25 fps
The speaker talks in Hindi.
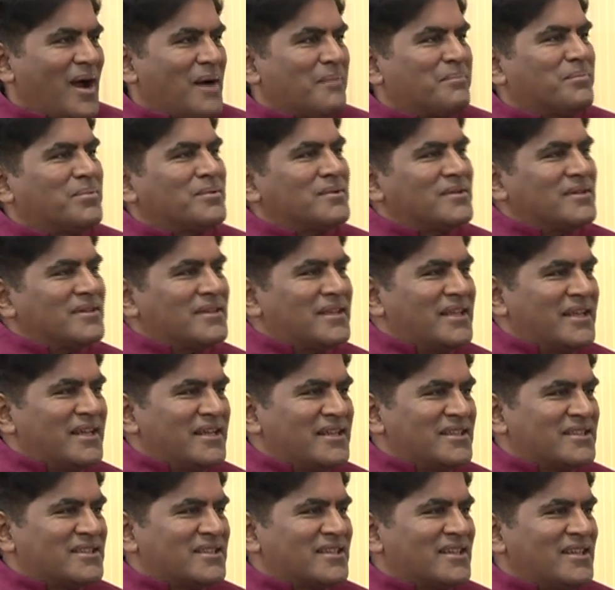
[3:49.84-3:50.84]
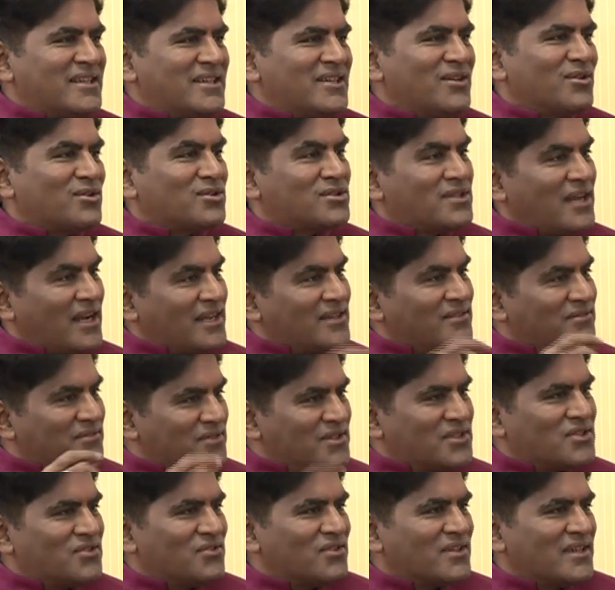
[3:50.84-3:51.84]
आप देश की और शायद
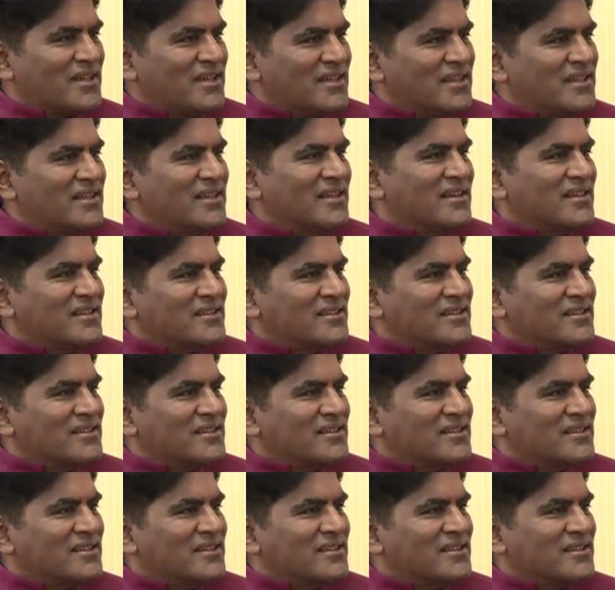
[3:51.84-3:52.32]
विश्व की